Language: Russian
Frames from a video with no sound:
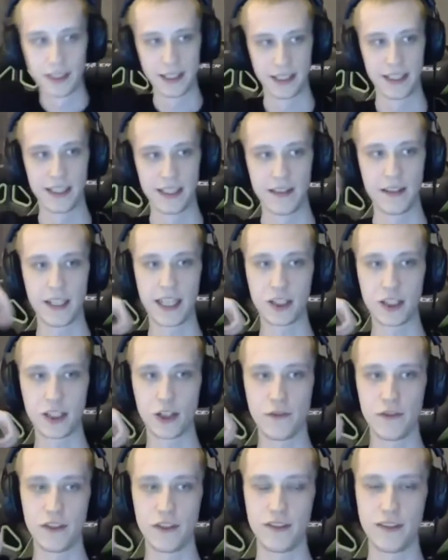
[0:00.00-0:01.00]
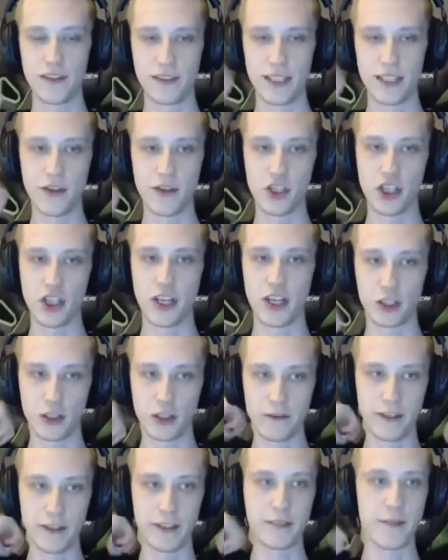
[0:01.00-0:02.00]
Готовьтесь. Девочки готовы?
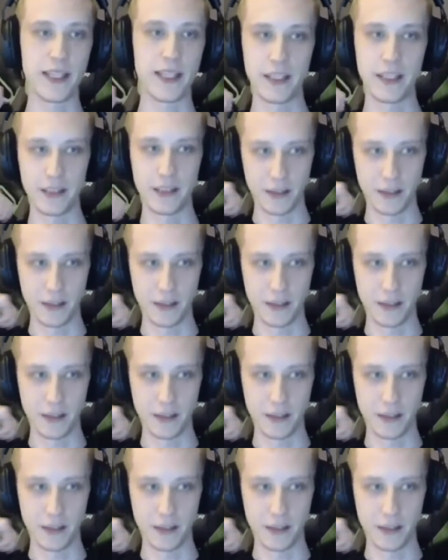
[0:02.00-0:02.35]
Смотрите.